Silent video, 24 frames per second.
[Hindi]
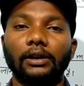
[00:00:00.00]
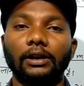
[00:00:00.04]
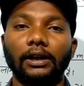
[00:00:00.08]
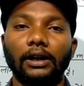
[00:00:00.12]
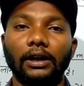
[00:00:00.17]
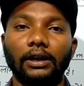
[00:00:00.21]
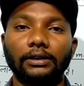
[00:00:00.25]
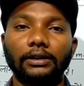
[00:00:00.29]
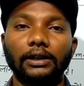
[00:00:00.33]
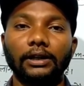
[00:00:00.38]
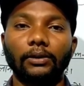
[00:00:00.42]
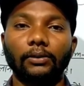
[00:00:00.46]

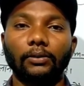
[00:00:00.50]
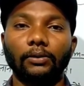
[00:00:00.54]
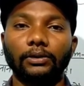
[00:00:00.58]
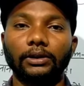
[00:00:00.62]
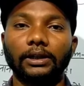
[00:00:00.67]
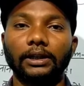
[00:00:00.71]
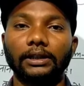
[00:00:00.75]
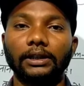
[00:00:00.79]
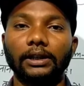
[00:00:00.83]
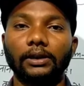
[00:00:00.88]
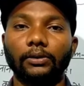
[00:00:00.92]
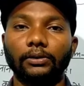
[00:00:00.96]
लगातार
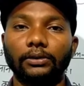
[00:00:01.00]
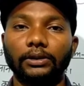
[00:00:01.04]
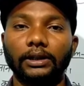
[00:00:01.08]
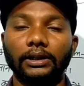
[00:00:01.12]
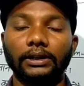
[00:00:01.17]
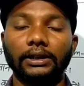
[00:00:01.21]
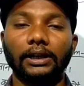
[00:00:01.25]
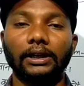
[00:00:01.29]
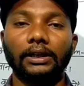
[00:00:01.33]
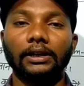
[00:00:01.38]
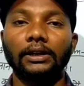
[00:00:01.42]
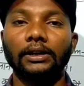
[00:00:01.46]
होता गया होता
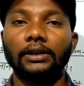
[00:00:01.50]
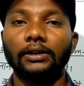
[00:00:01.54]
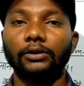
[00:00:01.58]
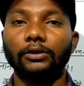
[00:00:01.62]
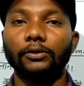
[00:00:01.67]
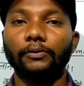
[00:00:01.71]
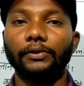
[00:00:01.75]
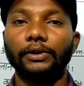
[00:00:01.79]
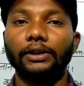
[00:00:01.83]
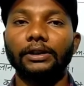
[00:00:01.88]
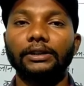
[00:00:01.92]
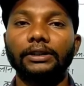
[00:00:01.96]
गया
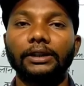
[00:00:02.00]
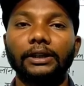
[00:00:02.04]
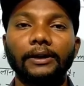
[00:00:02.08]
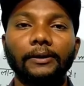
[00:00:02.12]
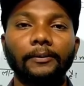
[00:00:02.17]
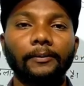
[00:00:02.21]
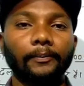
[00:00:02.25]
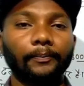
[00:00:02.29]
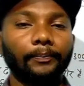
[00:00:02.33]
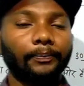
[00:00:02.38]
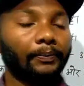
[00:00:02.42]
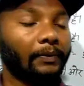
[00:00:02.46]
तो फिर ये
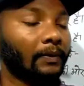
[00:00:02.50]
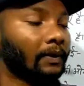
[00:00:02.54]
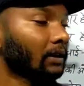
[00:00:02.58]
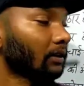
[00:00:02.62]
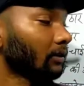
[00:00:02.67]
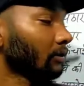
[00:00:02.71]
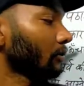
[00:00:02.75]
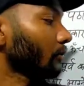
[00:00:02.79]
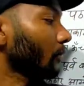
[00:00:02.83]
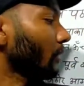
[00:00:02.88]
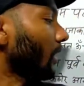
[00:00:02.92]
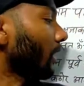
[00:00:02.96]

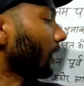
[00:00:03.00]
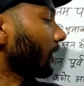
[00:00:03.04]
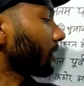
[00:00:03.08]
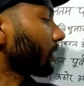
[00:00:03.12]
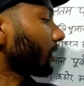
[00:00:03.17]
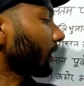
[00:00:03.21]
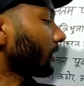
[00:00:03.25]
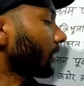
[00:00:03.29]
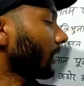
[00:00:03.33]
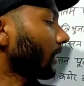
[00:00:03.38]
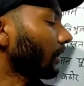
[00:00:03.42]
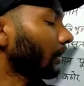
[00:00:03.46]
जो आग्नि
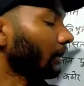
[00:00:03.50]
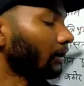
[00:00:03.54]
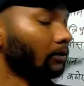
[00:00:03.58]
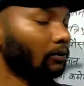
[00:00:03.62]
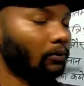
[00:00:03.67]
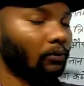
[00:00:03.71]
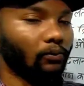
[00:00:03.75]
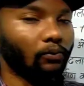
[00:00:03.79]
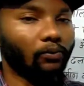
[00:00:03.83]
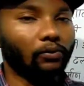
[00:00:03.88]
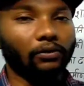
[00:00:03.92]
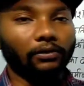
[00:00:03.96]
चट्टान है
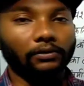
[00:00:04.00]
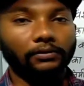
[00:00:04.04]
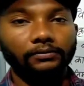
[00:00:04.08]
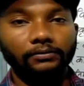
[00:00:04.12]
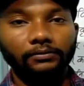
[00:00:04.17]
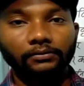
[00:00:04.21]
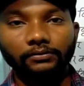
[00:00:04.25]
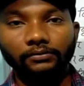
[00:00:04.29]
वो